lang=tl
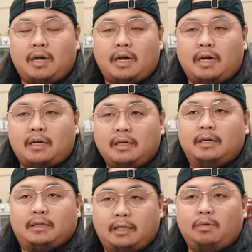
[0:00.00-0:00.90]
na
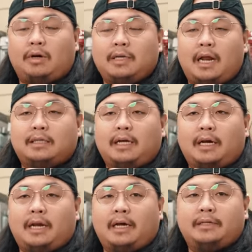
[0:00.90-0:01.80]
sinuka niya lahat ng
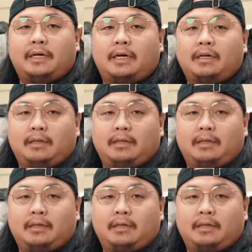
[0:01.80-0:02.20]
kinain niya.